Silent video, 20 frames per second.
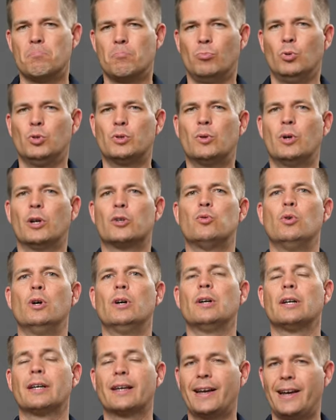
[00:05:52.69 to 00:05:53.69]

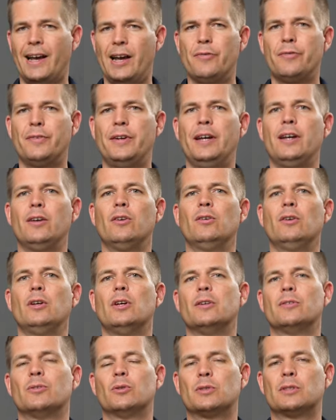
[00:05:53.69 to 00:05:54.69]
Muskulatur kräftigen,
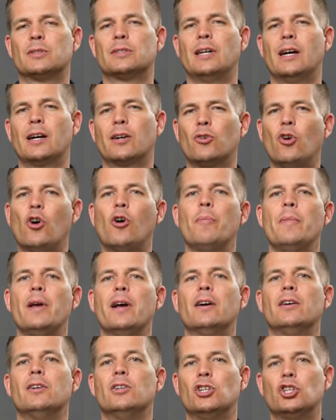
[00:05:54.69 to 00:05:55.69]
sozusagen noch mehr